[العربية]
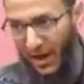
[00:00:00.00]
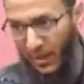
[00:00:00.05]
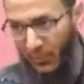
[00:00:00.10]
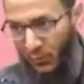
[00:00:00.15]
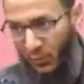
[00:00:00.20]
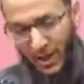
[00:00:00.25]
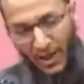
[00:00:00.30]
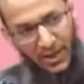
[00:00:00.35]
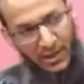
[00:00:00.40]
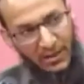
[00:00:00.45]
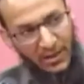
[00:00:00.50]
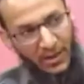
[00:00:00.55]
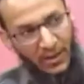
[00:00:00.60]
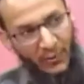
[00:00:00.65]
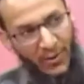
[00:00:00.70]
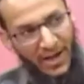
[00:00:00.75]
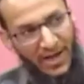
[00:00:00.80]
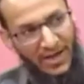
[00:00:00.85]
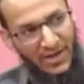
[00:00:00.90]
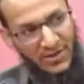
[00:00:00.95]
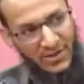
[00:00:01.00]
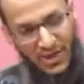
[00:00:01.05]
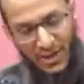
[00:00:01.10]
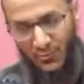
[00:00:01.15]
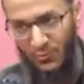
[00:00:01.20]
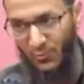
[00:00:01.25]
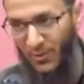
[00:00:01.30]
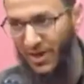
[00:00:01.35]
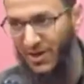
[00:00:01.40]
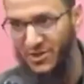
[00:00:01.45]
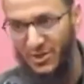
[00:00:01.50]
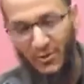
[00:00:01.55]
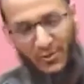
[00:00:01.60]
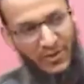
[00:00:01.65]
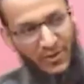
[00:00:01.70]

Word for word: معادله واحد زائد واحد تساوي